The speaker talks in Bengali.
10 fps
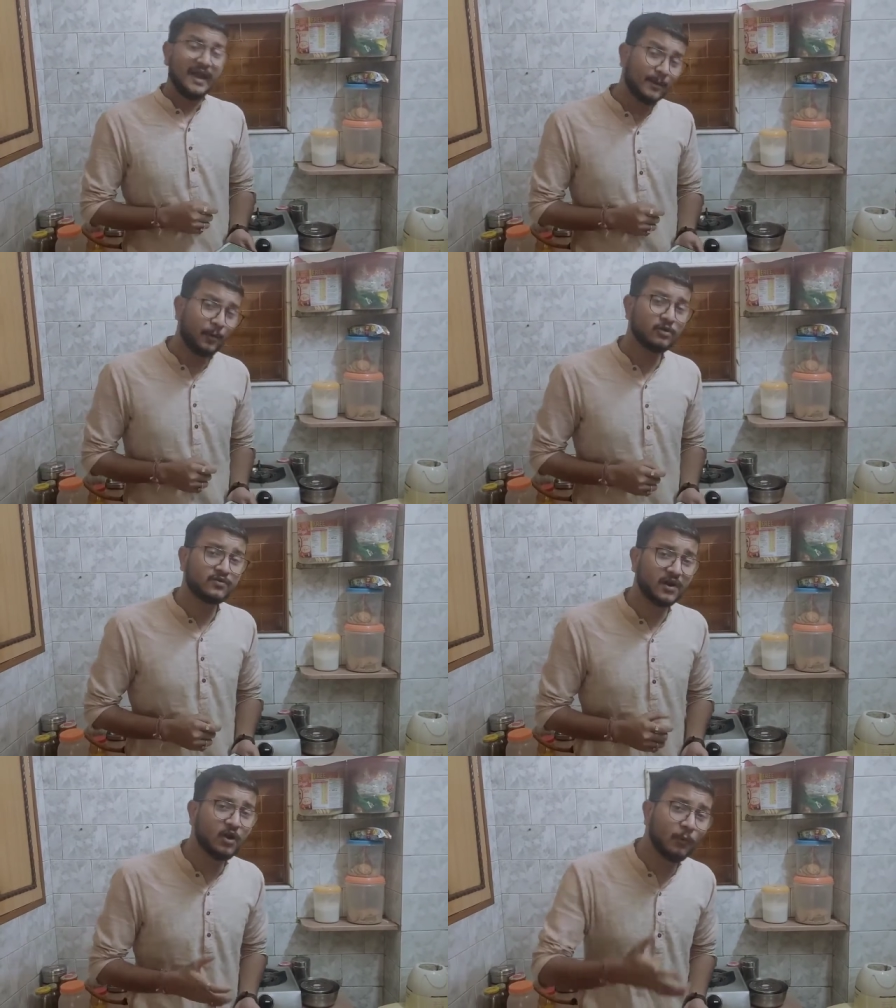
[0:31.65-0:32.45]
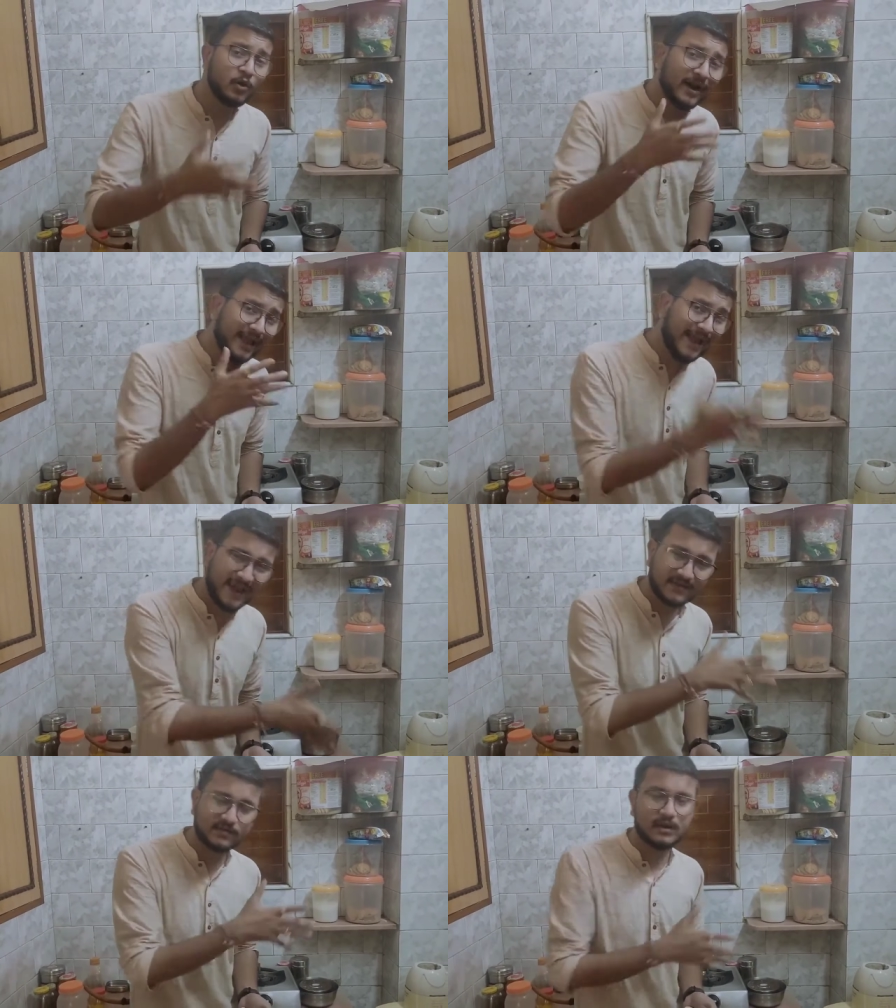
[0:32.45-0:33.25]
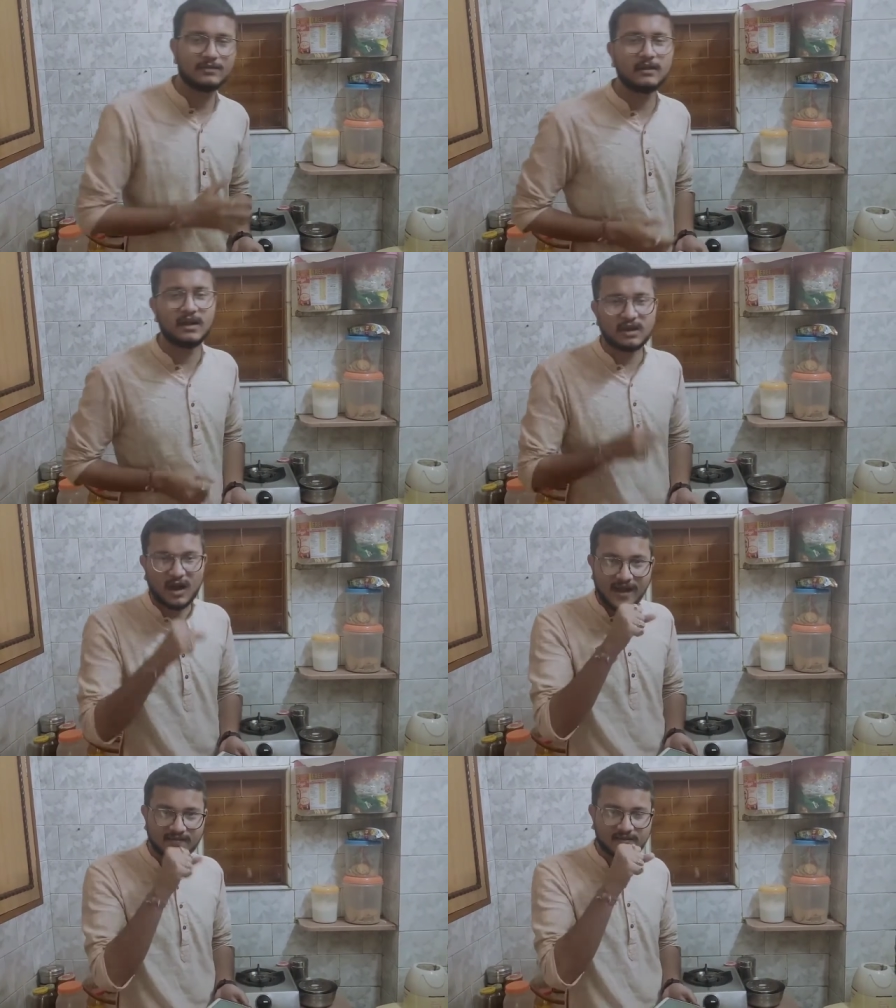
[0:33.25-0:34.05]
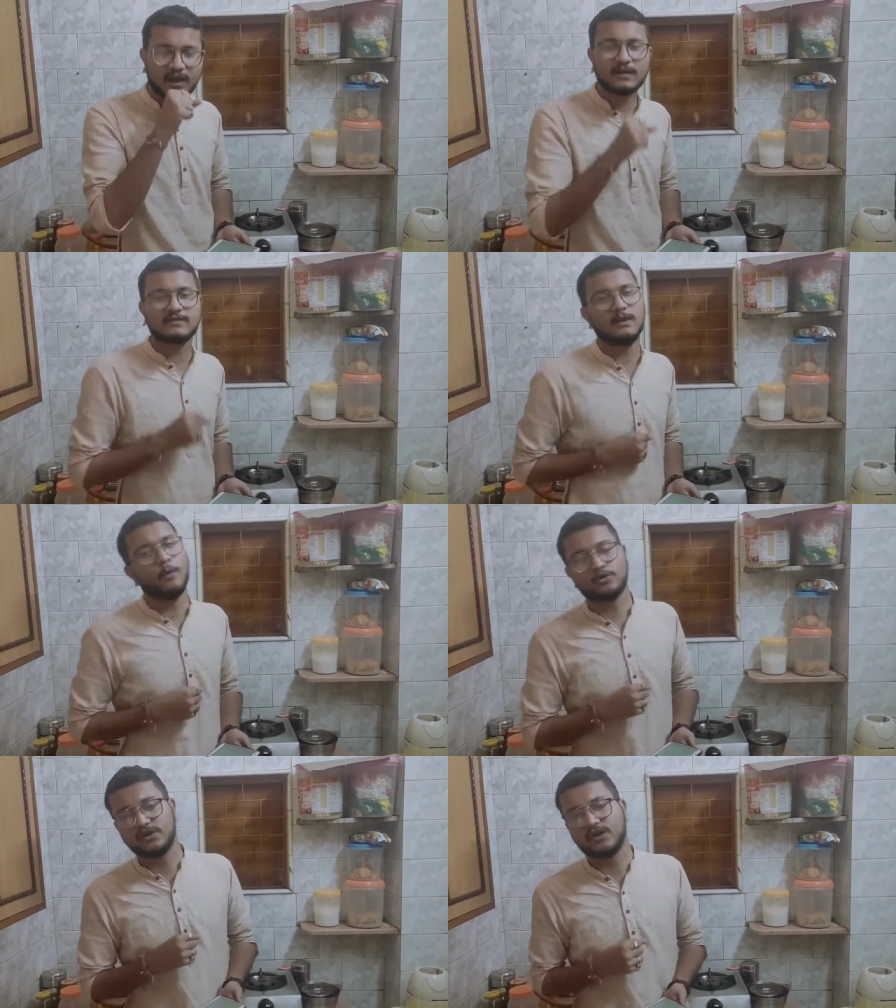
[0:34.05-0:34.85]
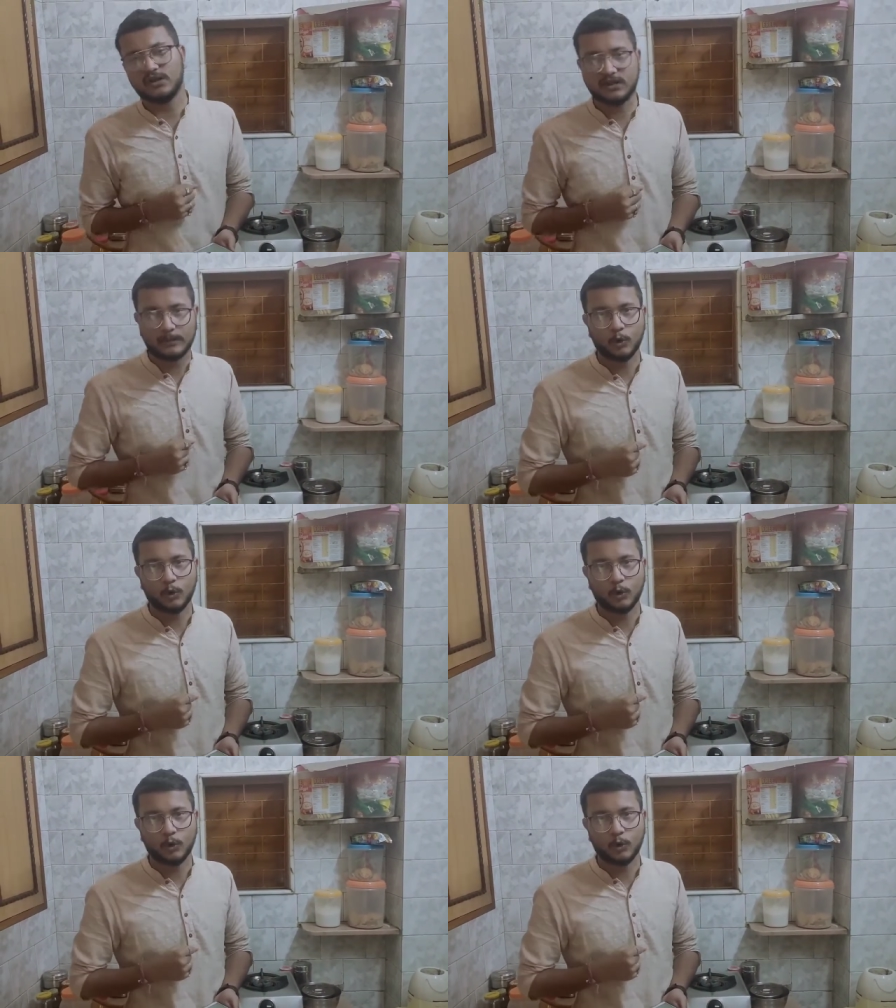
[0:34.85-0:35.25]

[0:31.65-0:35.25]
এরপর তৃণমূলের এক্স নেতাদের কাস্তে কাস্তে বক্তৃতা দিতে